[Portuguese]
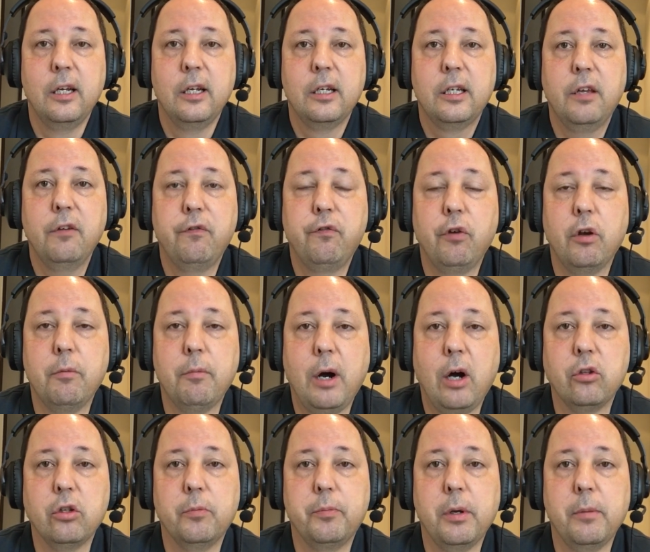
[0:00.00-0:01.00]
que foi
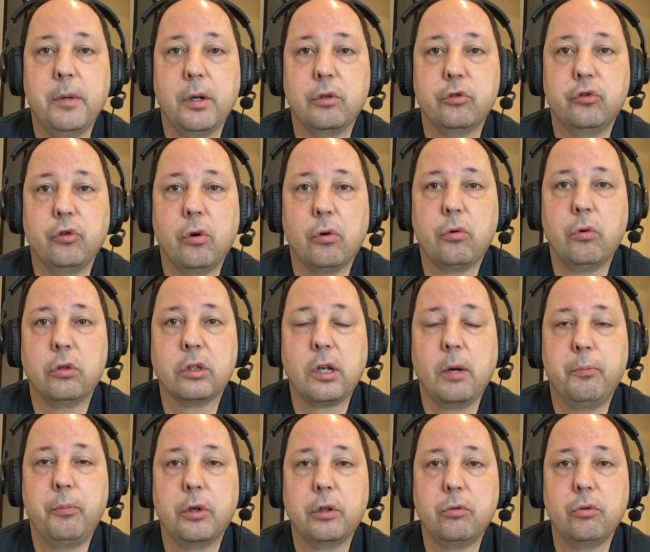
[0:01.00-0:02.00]
mal no primeiro jogo contra
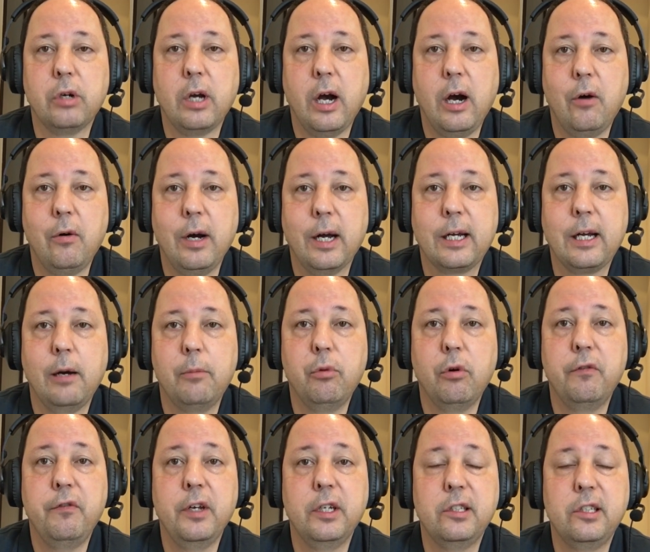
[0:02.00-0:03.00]
Portugal,
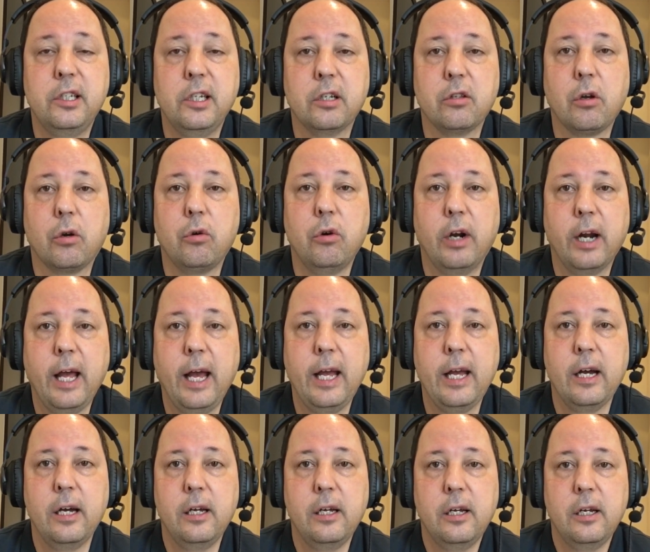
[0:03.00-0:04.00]
acabou vencendo a
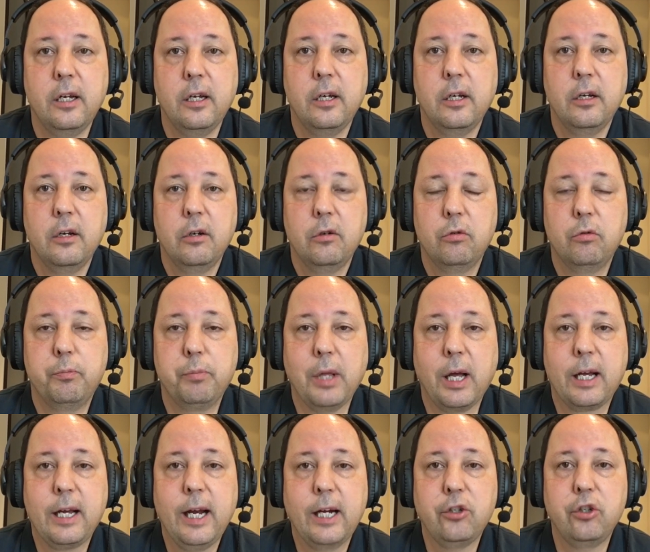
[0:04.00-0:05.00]
Coreia, um
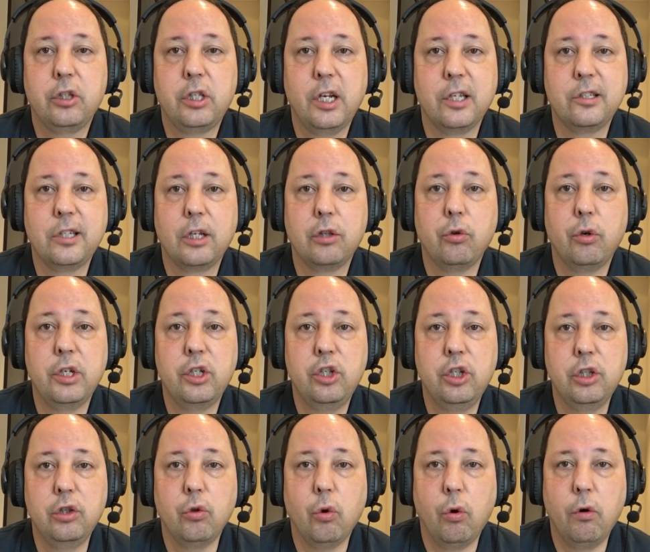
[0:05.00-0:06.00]
placar de 3 a 2 de
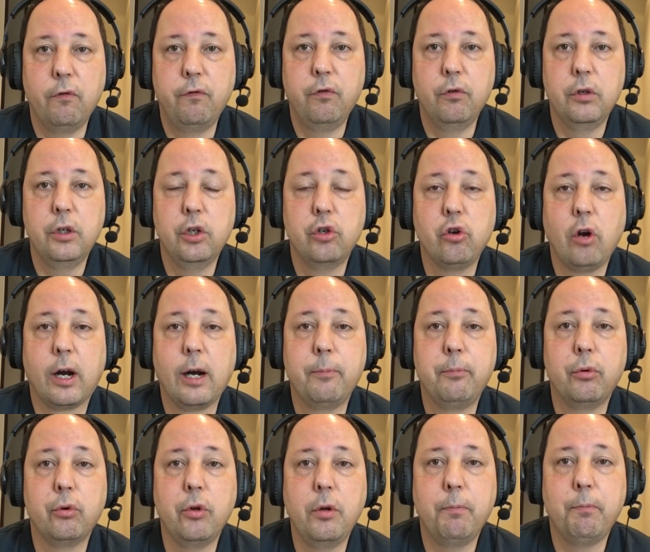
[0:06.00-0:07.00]
novo e joga
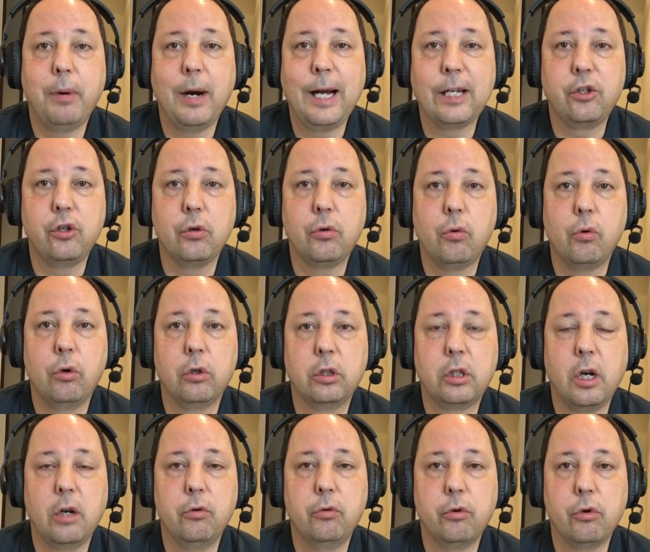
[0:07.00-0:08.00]
por um empate
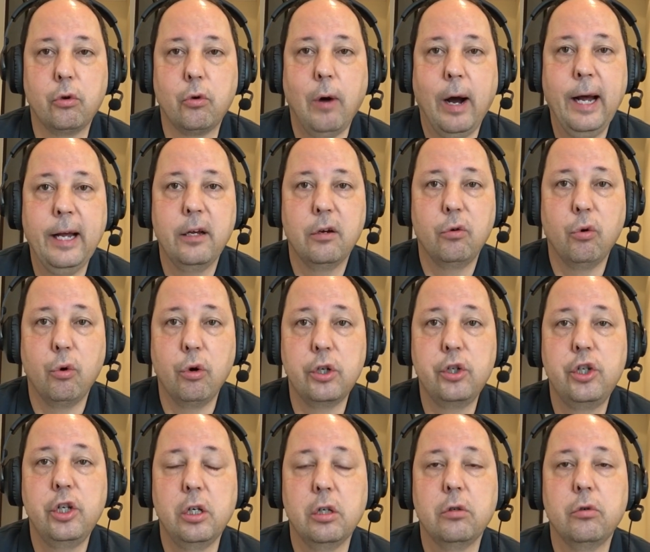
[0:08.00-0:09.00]
contra o Uruguai.
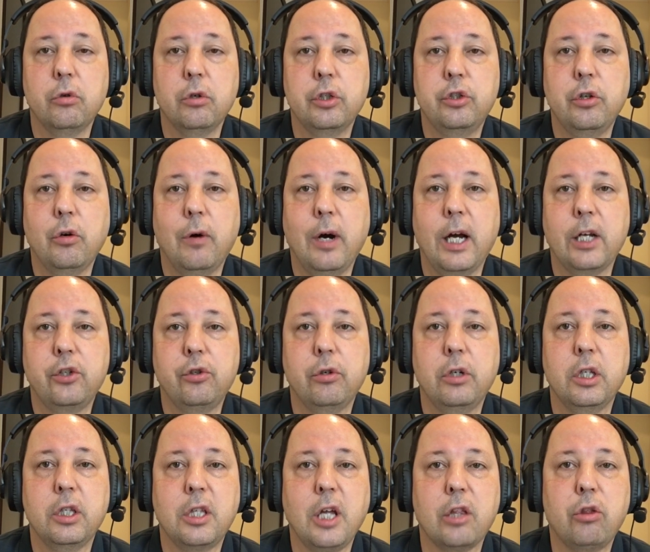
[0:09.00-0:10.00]
Hoje, hoje eu acho
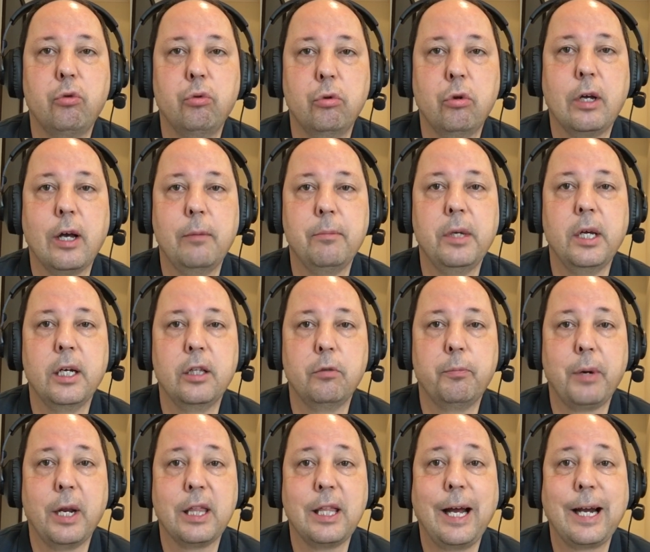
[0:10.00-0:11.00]
que está tudo caminhando
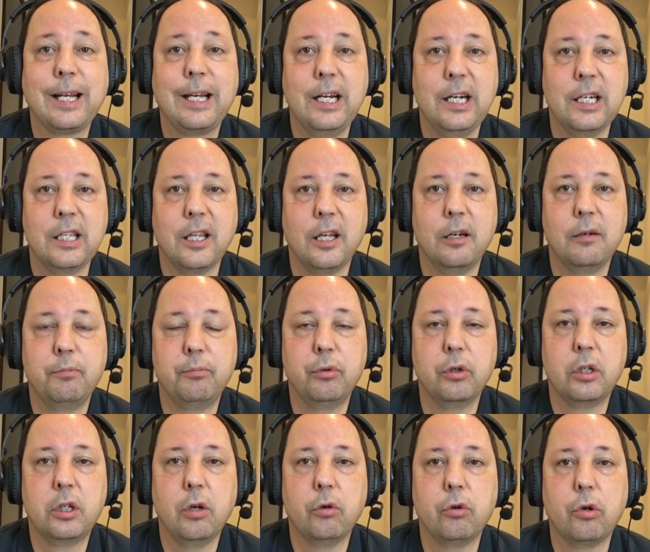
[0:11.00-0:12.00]
para dar gana,
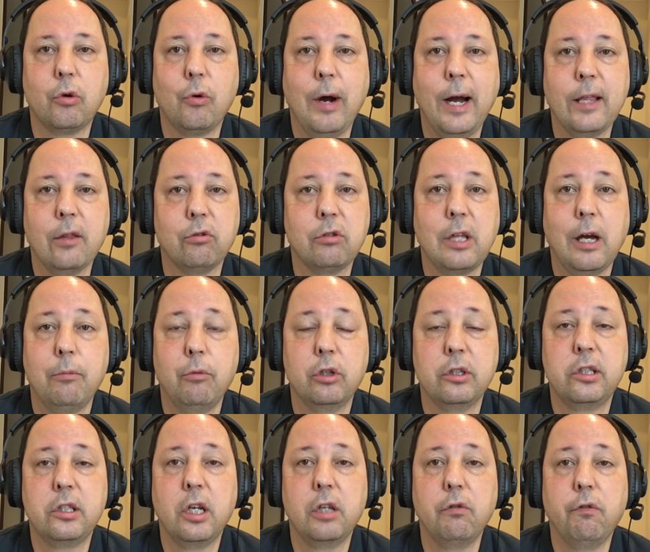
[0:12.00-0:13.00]
porque o Uruguai não está
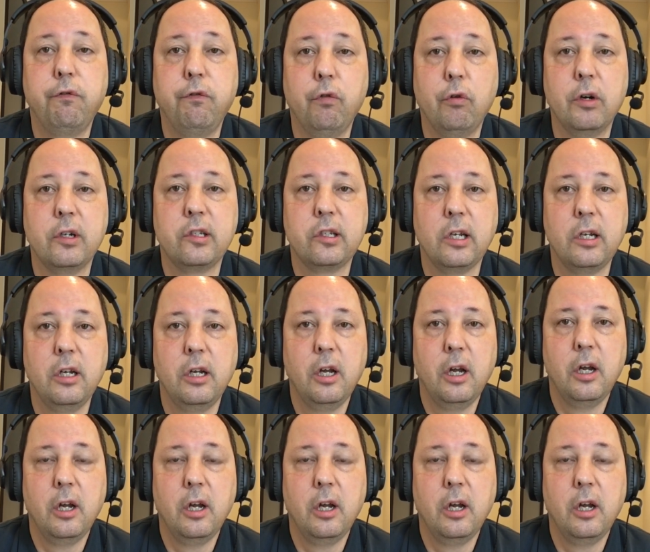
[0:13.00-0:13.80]
mostrando força